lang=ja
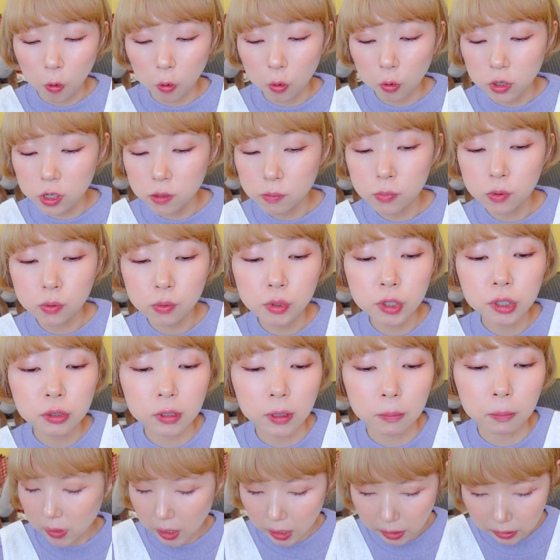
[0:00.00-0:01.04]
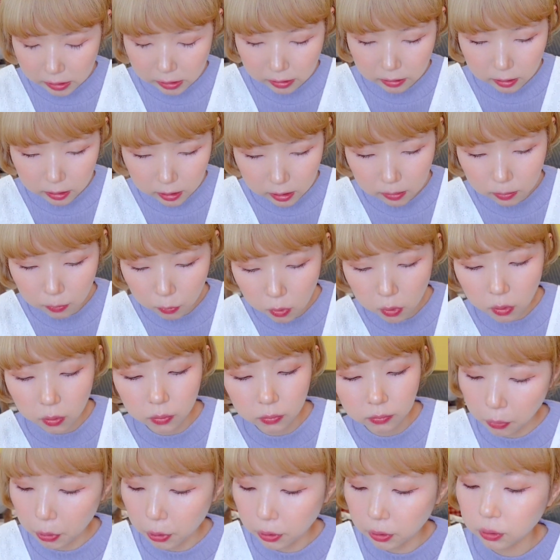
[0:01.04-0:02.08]
コリンウィークは何にしても
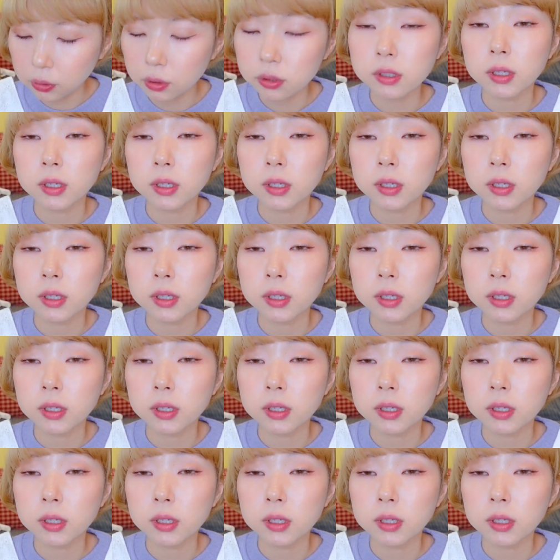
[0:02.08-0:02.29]
ポイント